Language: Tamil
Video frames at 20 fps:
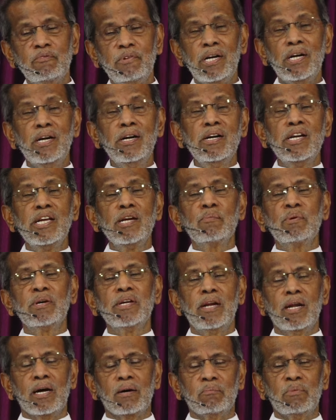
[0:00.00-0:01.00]

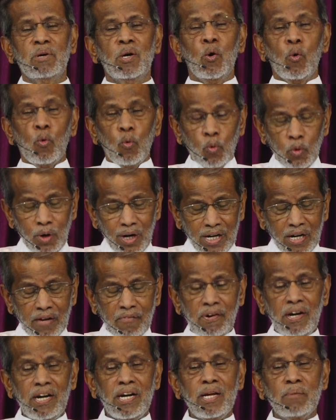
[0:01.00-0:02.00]
வேண்டியபடியெல்லாம் உனக்கு
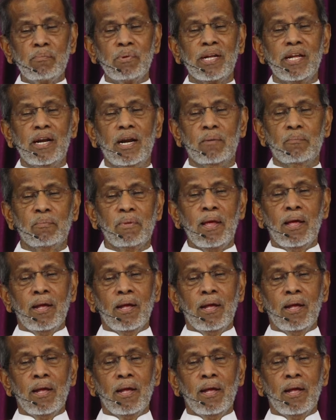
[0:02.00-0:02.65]
வேண்டியபடியெல்லாம்